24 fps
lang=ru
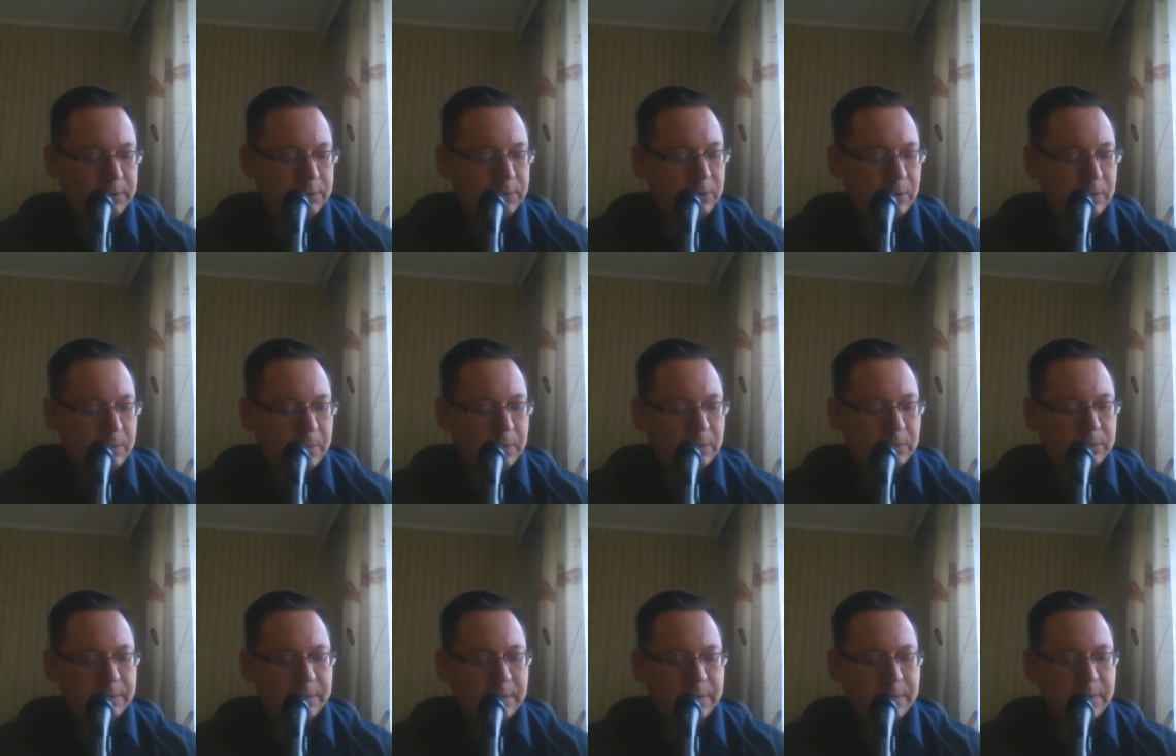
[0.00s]
что я могу
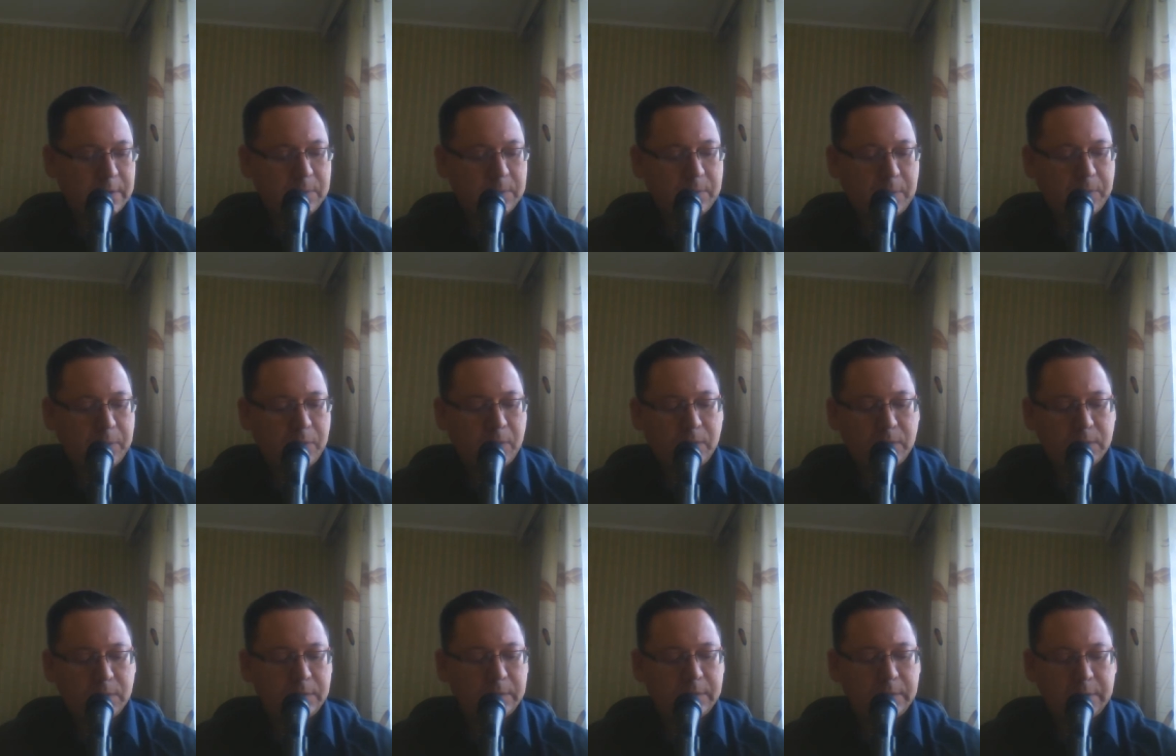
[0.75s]
сказать по
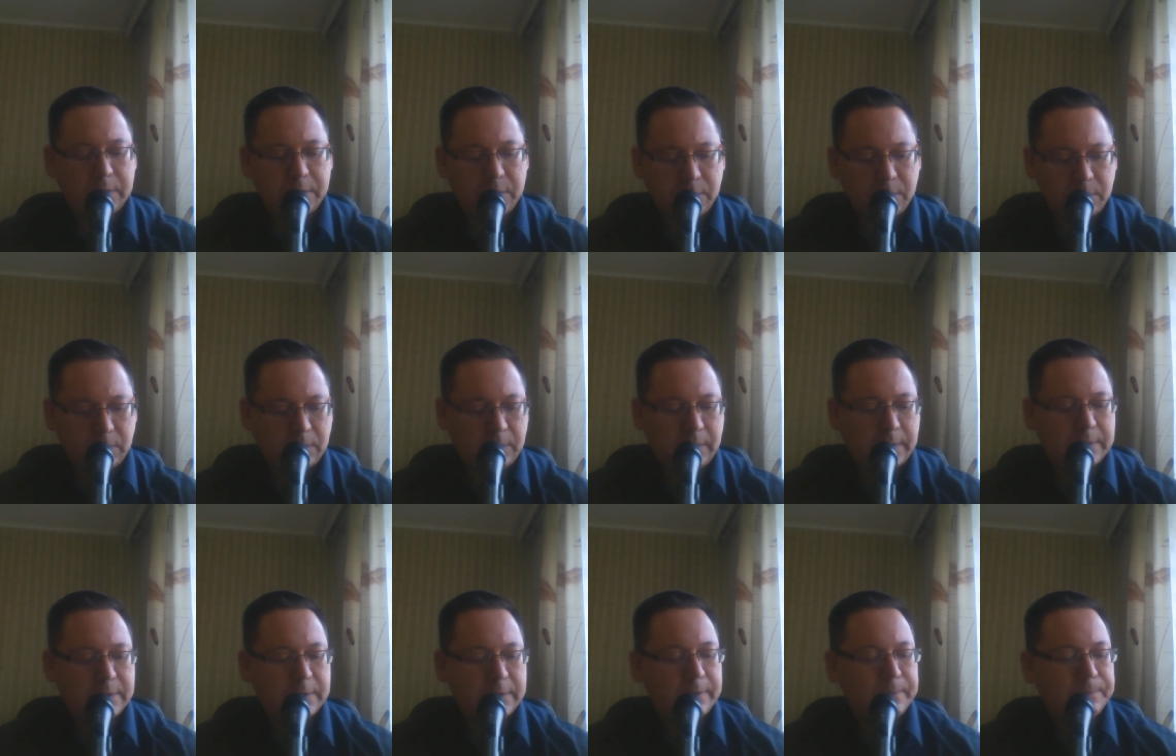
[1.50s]
поводу этой
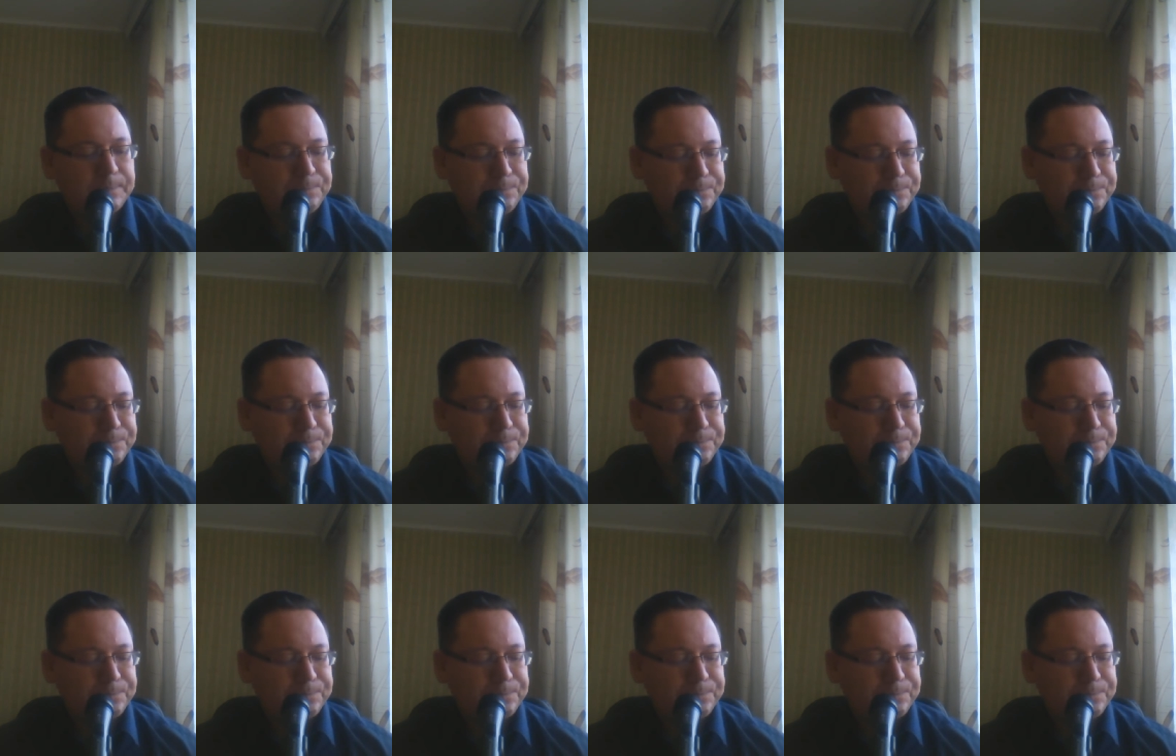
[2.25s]
ситуации.